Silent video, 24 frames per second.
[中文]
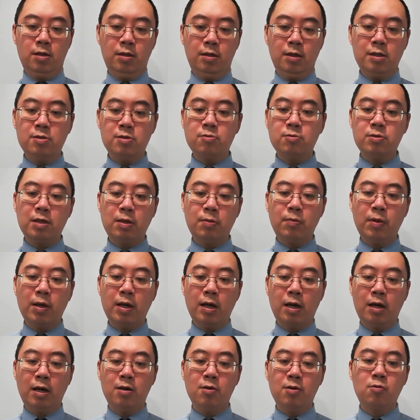弟兄姐妹
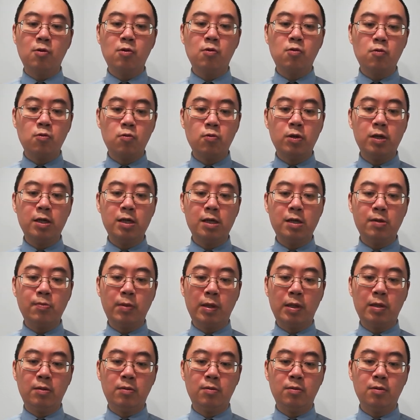啊，我鼓励你
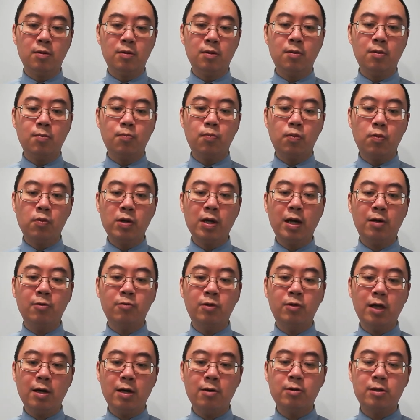们。不要
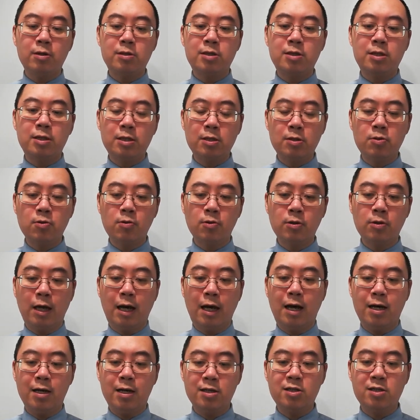丢了起初的
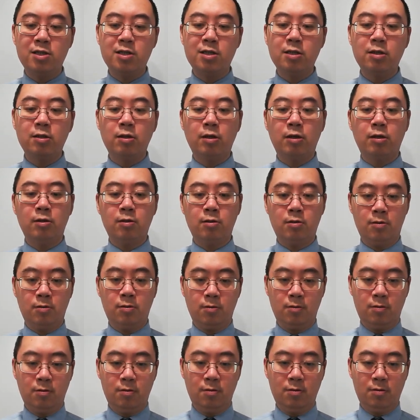爱心啊！
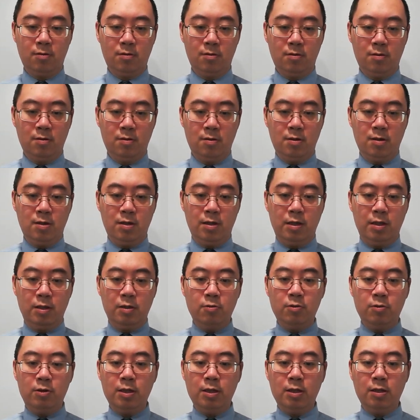
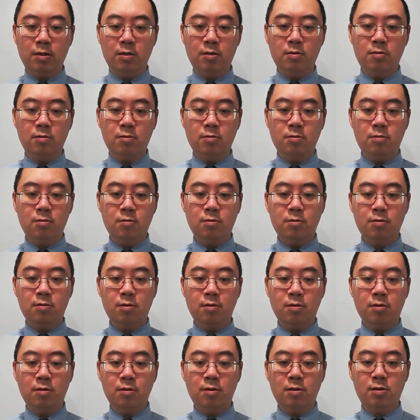如今
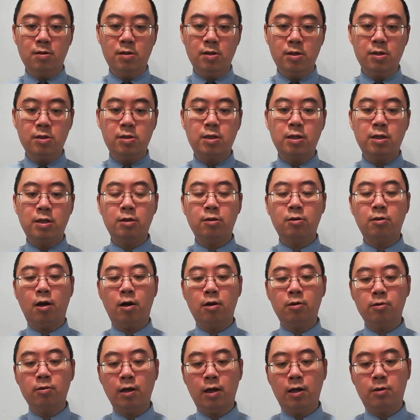疫情
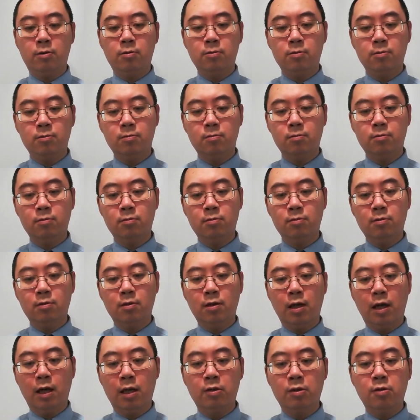当道，
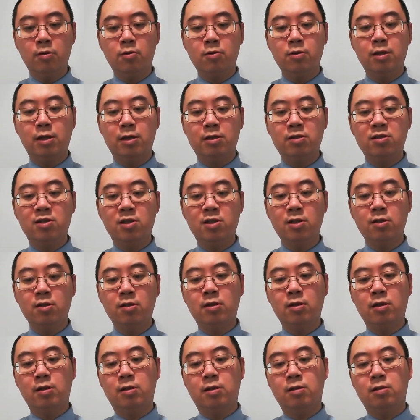很多人性
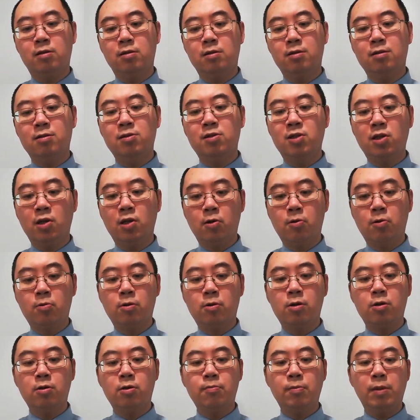的丑
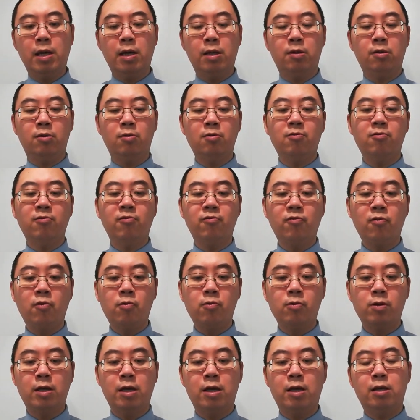恶面都
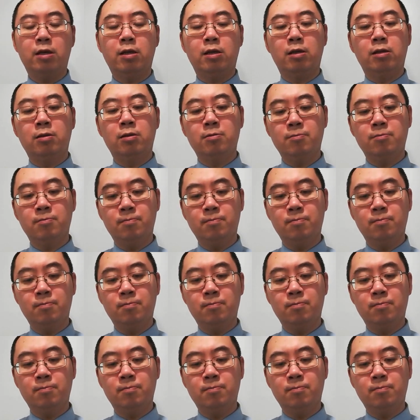浮现了。